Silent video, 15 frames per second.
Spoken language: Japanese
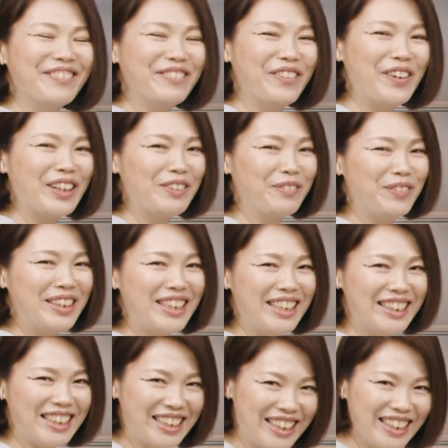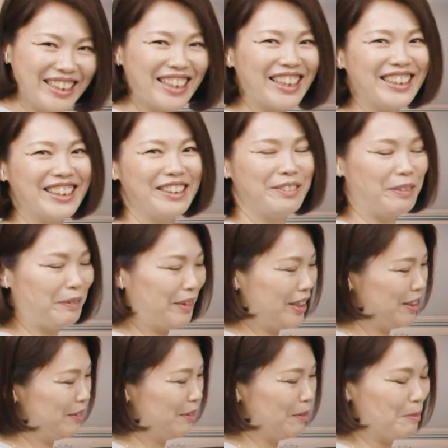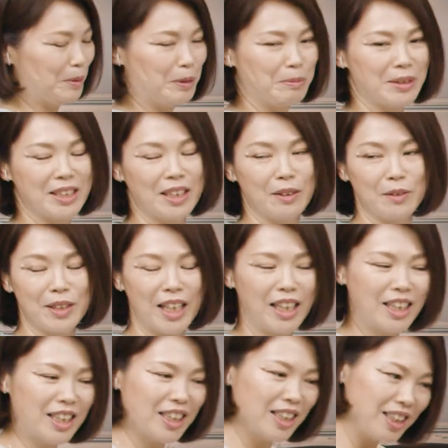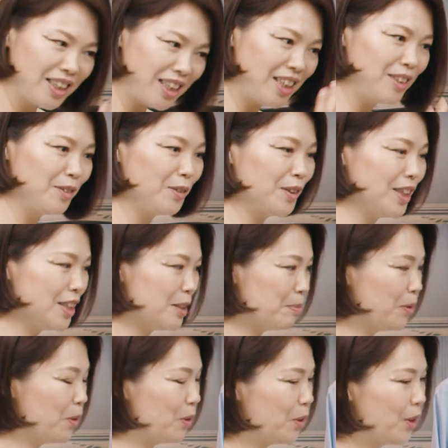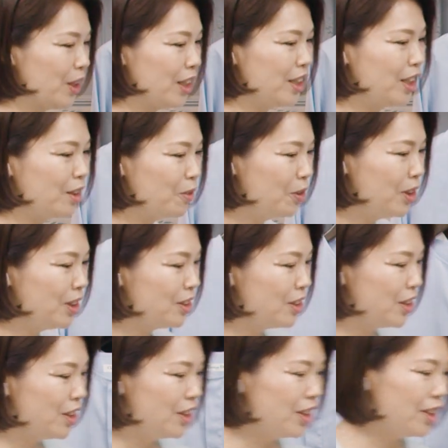もうあの見ていただいた方にはわかると思いますけど最近あの私もネットフィリックス